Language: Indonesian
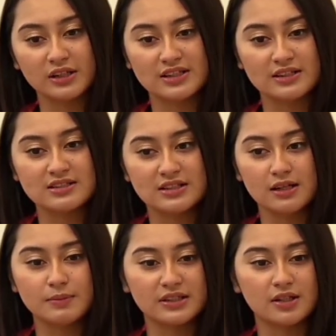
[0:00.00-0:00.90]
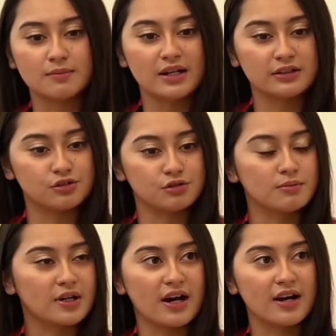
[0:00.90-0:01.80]
Aik tersebut merupakan
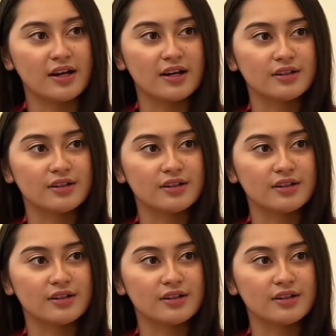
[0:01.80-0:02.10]
pribadi yang